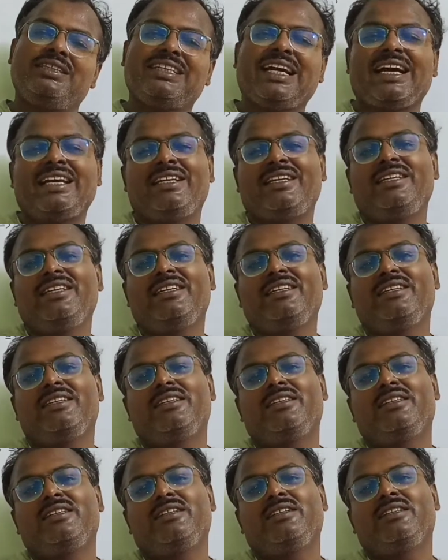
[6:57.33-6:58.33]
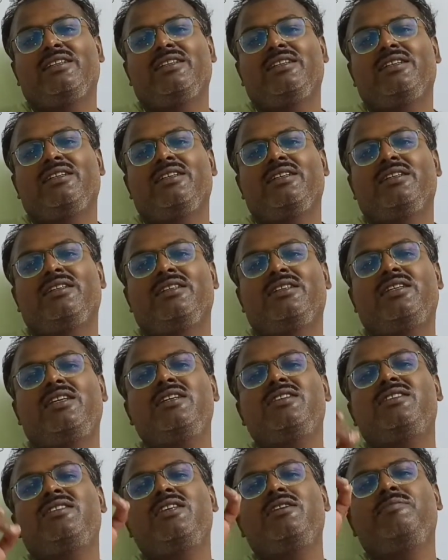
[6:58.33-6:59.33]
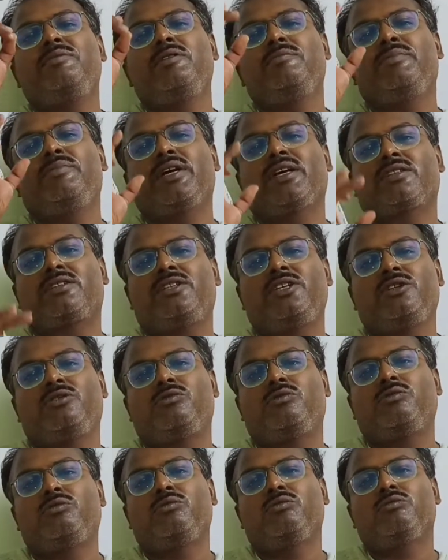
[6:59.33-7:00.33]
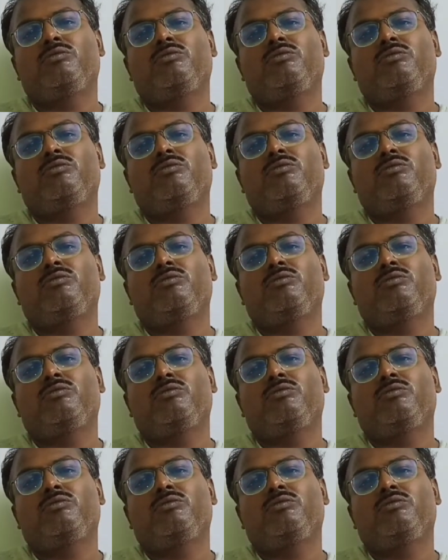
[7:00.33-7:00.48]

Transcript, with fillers: यानी किसी भी व्यक्ति को